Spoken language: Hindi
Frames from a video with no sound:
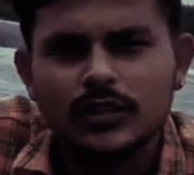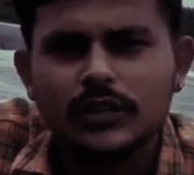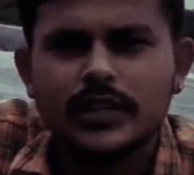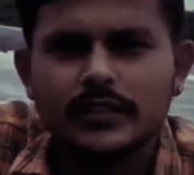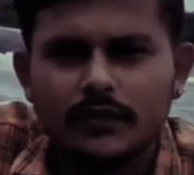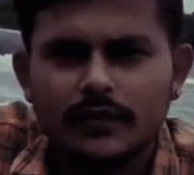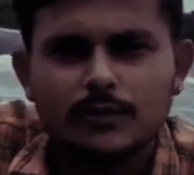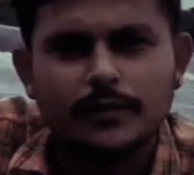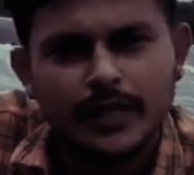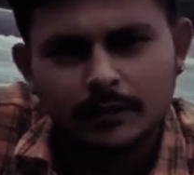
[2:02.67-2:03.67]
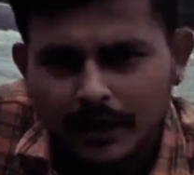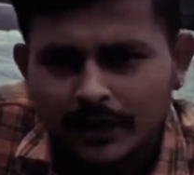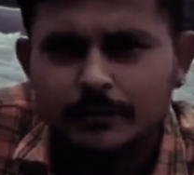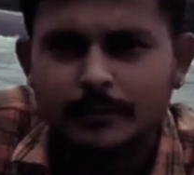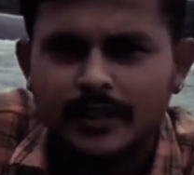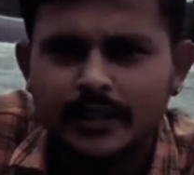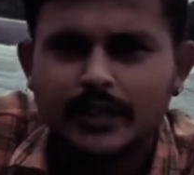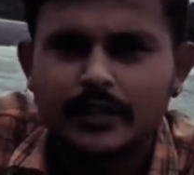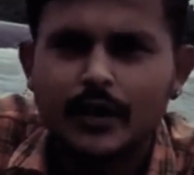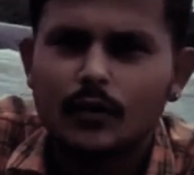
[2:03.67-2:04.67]
नदी के अंदर वर्ष पर्यंत पानी बहता
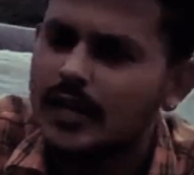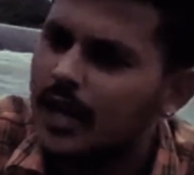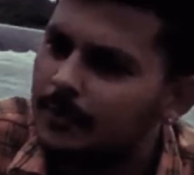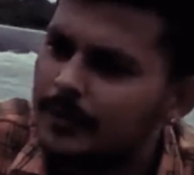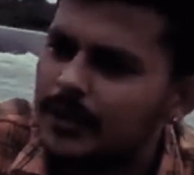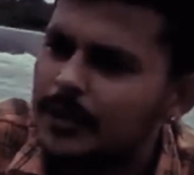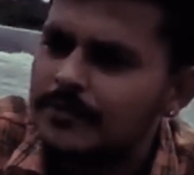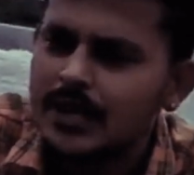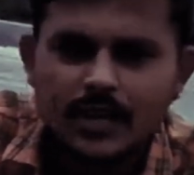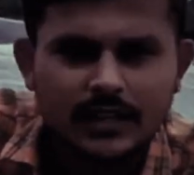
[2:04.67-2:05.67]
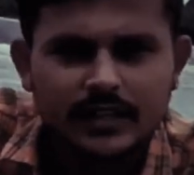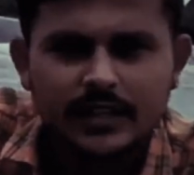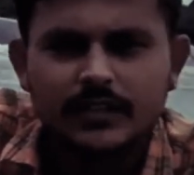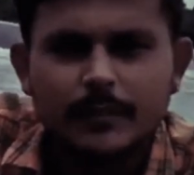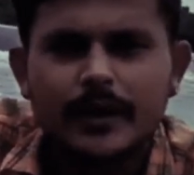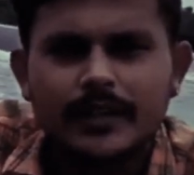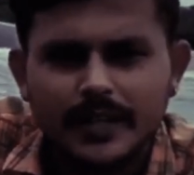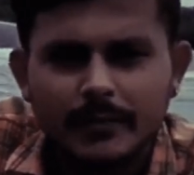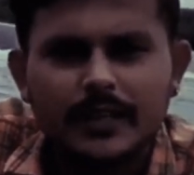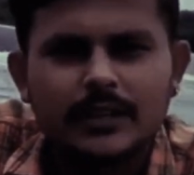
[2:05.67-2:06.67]
रहता है और यहाँ पर इसी पानी
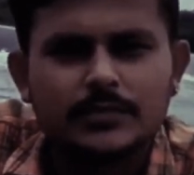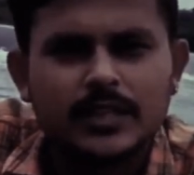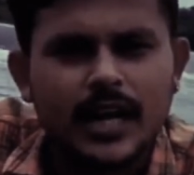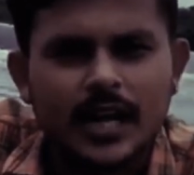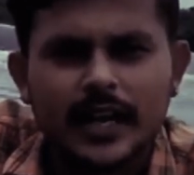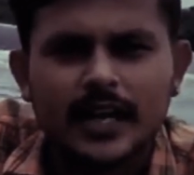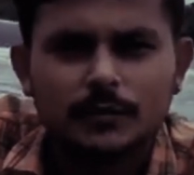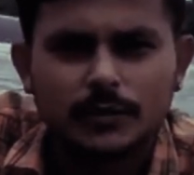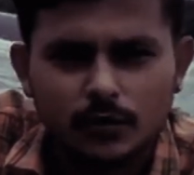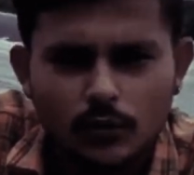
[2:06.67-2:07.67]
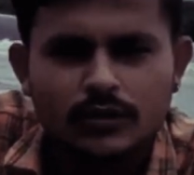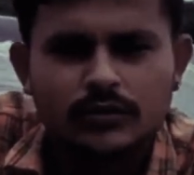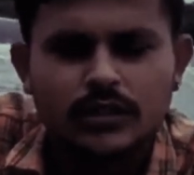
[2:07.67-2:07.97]
के माध्यम से यहाँ के आसपास लोग